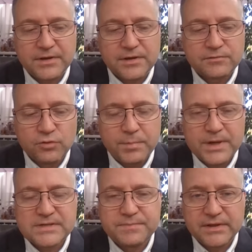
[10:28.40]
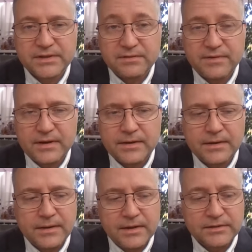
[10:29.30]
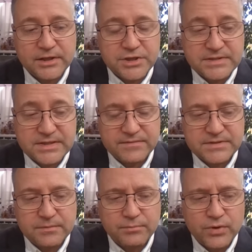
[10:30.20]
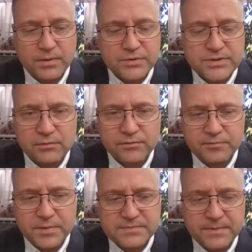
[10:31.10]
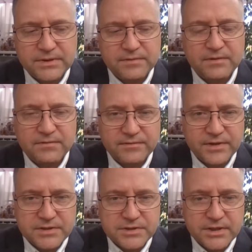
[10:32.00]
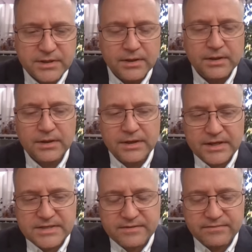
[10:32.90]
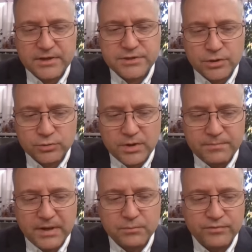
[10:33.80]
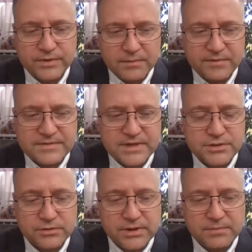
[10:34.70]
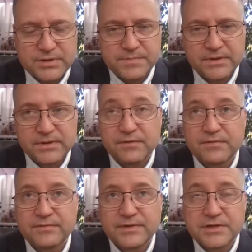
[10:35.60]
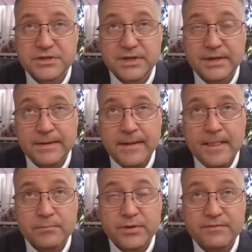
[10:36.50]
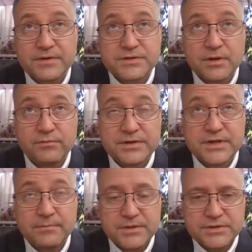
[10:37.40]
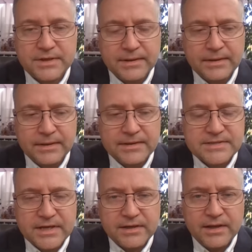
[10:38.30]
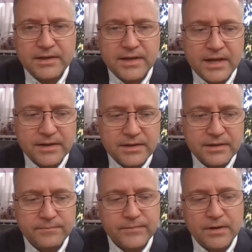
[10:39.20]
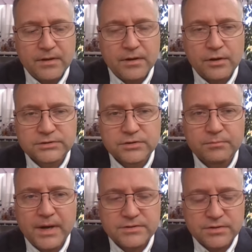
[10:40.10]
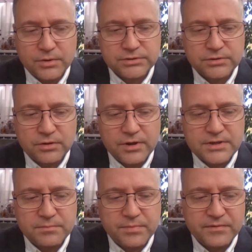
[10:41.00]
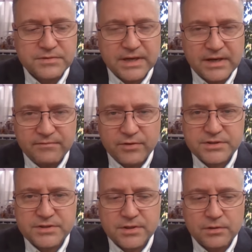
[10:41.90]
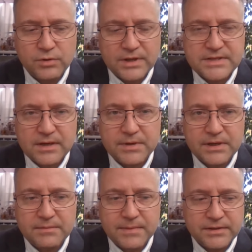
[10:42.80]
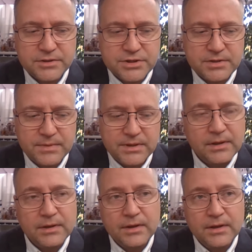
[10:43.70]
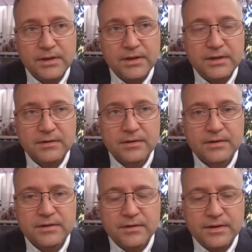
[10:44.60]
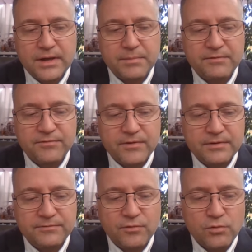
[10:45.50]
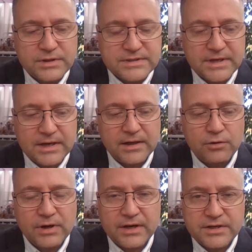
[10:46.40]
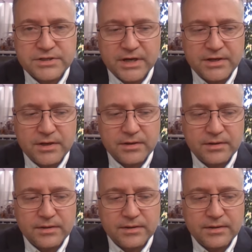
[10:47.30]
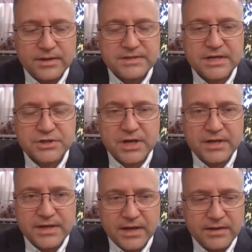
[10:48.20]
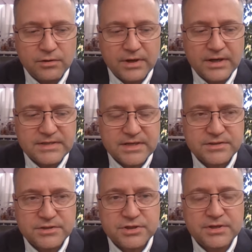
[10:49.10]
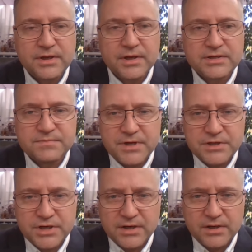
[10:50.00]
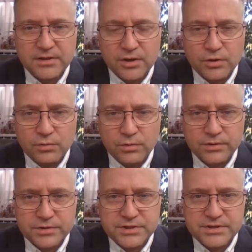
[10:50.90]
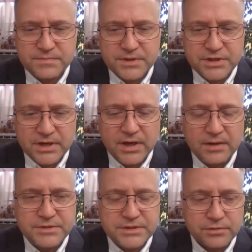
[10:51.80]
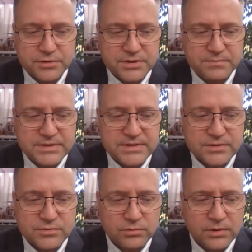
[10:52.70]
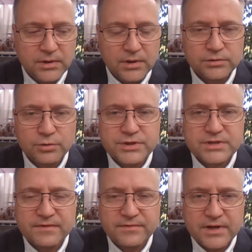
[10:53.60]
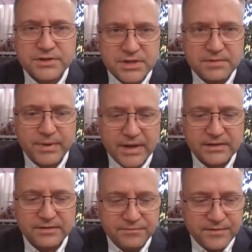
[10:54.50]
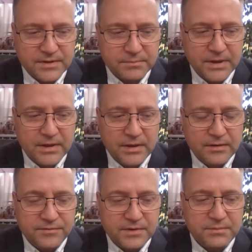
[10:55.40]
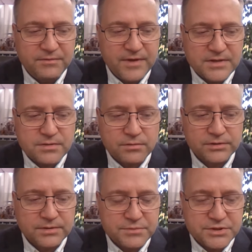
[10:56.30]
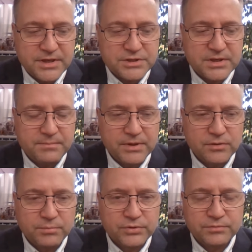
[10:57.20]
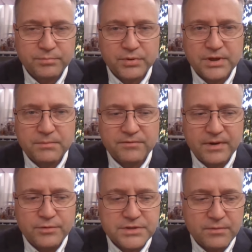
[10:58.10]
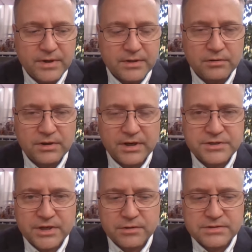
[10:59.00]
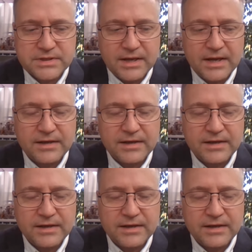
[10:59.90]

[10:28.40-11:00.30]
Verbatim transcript: w takich dwóch perspektywach ta szansa występuje, bo zarówno w perspektywie wewnętrznej, jak i zewnętrznej, o której Pan mówi. Najpierw zacznę od tej perspektywy wewnętrznej, ponieważ zauważamy, że ceny energii rosną bardzo mocno. One są powiązane właśnie z regulacjami klimatycznymi i jakby e, funkcja na ograniczanie e, i zazielenianie organizacji, czyli zmniejszanie energochłonności, zmniejszanie emisyjności biznesu to już jest wewnętrzny imperatyw firm. Firmy wiedzą o tym, że jeżeli będą podejmowały działania ograniczające